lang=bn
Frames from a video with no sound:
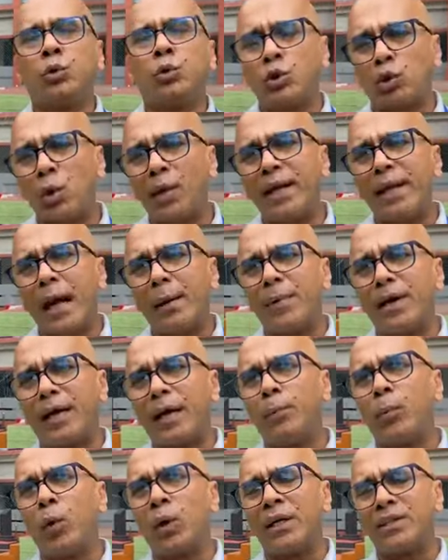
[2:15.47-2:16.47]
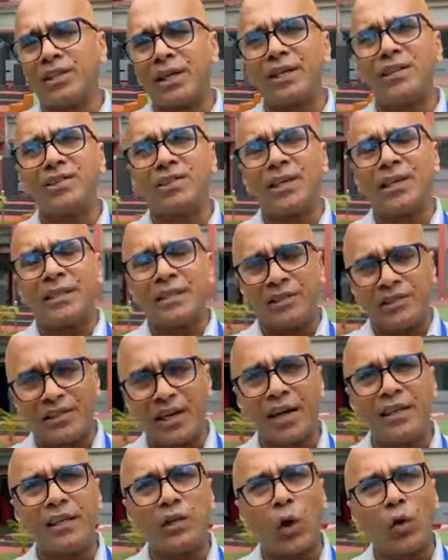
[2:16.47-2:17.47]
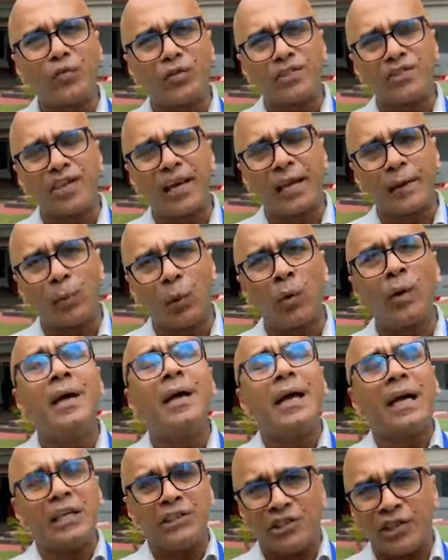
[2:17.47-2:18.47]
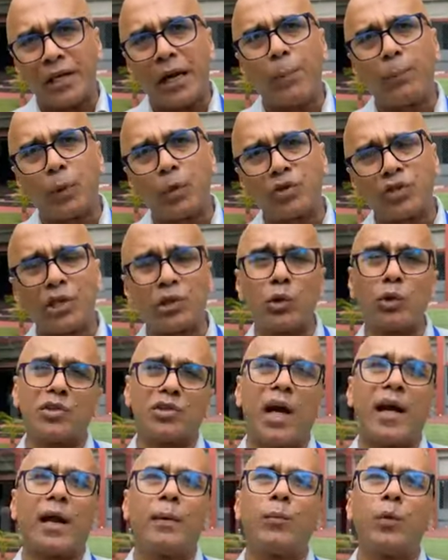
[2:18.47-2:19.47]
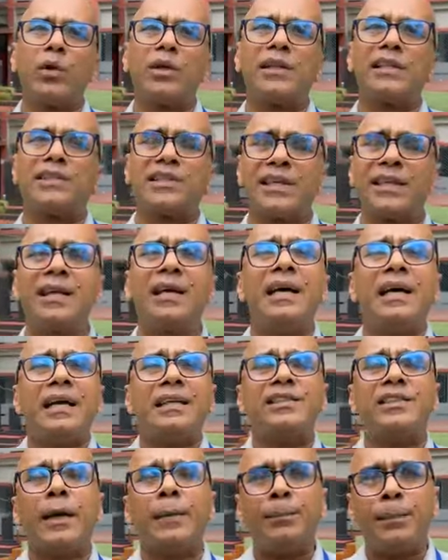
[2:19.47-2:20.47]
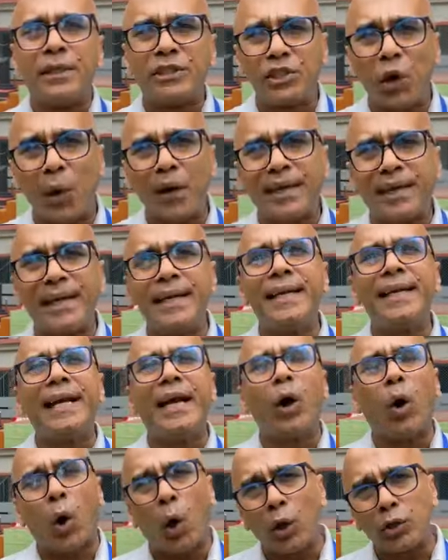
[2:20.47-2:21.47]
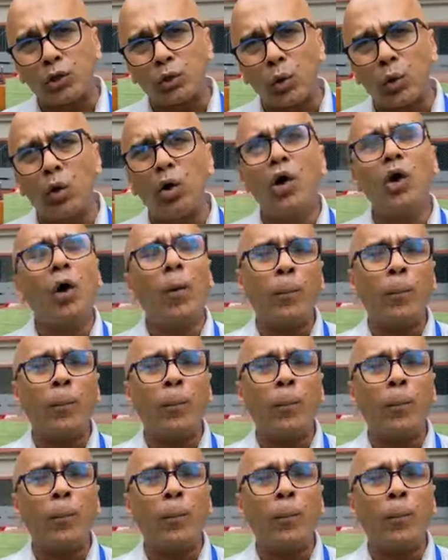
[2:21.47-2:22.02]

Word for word: দুজনেই আমাকে বলেছেন যে রিটার্নিং অফিসার এবং জেলা প্রশাসক তারা বলেছেন যে বিষয়টি নিয়ে হয়তো